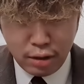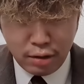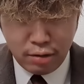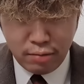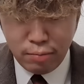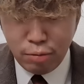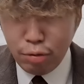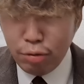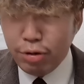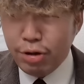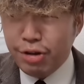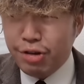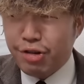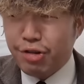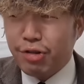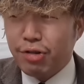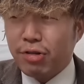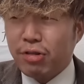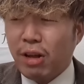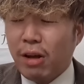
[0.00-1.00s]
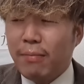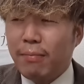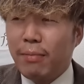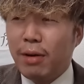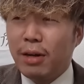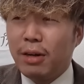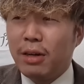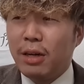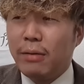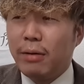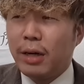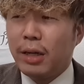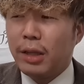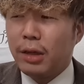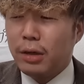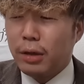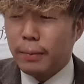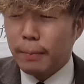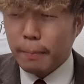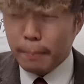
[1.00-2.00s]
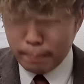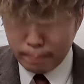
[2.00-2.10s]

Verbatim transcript: 月もう23万ぐらい分けてる。